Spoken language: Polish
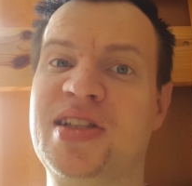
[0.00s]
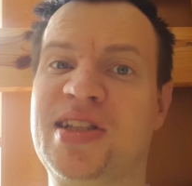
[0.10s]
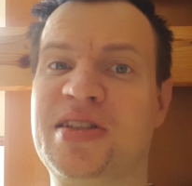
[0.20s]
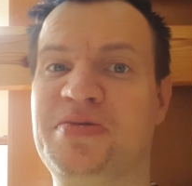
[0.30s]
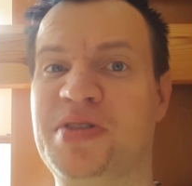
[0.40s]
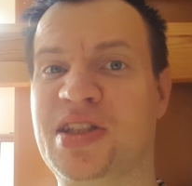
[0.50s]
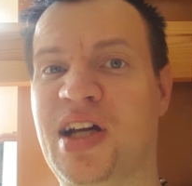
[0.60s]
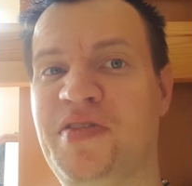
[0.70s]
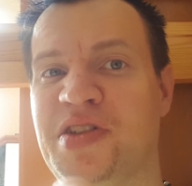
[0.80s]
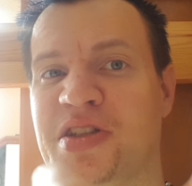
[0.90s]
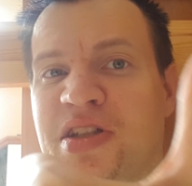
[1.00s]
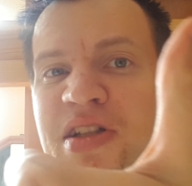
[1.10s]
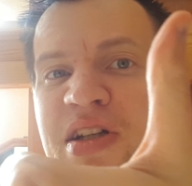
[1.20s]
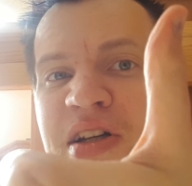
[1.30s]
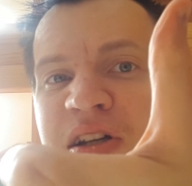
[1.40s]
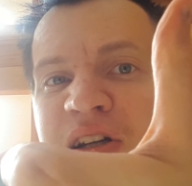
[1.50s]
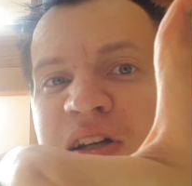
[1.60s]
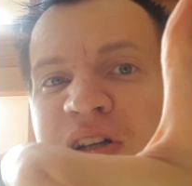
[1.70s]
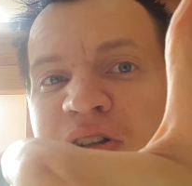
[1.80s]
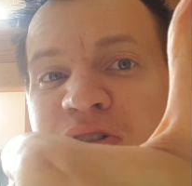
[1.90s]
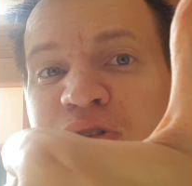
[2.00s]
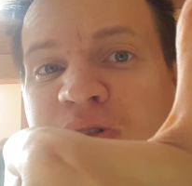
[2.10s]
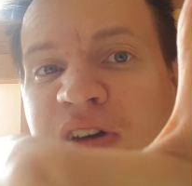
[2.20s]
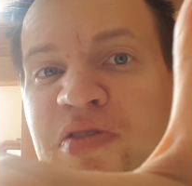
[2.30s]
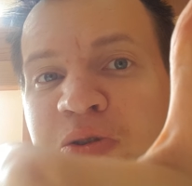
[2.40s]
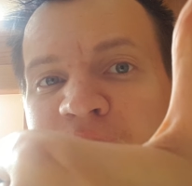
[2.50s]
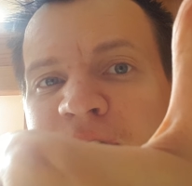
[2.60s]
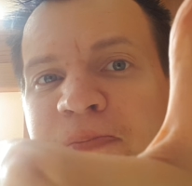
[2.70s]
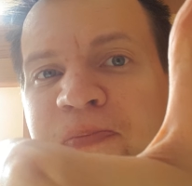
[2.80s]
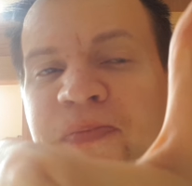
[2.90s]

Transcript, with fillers: zostawić kciuka w górę